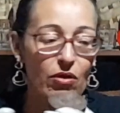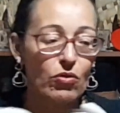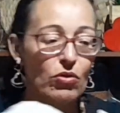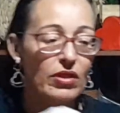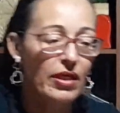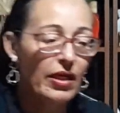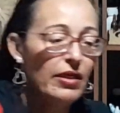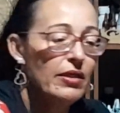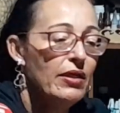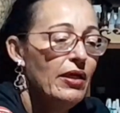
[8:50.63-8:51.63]
Que eu
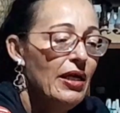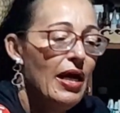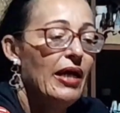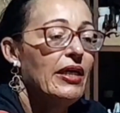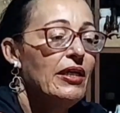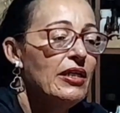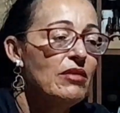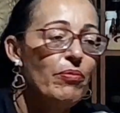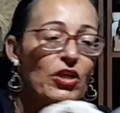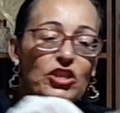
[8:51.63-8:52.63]
coloquei aqui
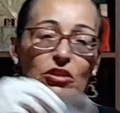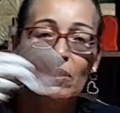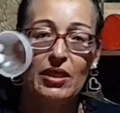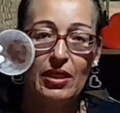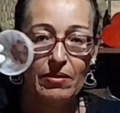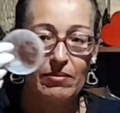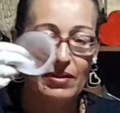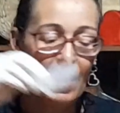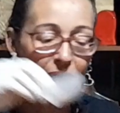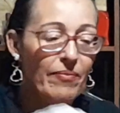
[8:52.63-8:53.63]
nesse potinho aqui,
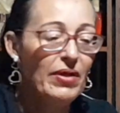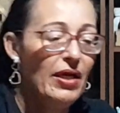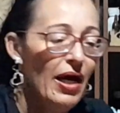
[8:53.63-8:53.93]
tá?